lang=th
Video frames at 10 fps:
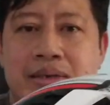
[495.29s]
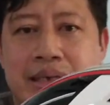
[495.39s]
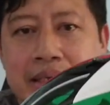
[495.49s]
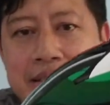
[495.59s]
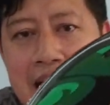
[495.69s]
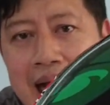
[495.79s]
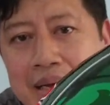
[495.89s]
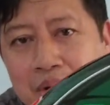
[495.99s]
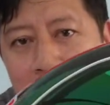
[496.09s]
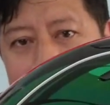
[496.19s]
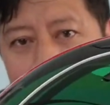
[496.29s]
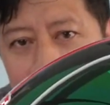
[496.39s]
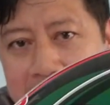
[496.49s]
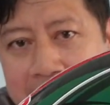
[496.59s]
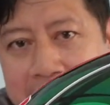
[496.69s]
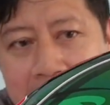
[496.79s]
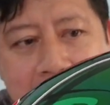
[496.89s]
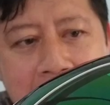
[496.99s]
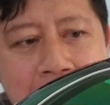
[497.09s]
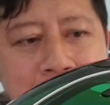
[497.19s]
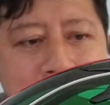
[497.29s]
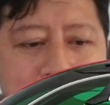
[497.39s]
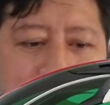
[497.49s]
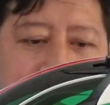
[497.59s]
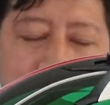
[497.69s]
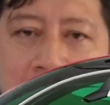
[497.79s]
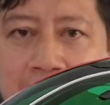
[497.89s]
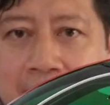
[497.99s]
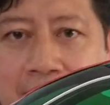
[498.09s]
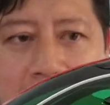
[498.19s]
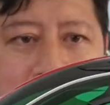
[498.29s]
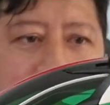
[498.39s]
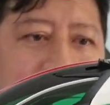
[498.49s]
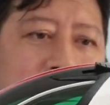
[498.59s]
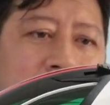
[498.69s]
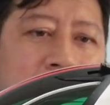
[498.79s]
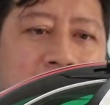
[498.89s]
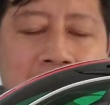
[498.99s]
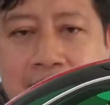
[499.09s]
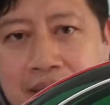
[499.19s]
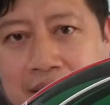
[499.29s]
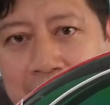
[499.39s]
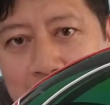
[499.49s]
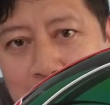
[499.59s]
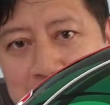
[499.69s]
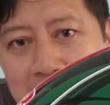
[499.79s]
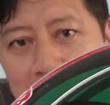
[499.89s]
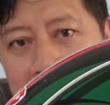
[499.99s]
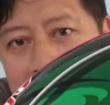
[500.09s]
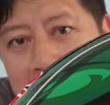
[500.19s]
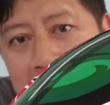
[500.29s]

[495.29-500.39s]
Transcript: เส้นสายบอกว่าโดดเด่นนะครับ อืมผมเชื่อว่า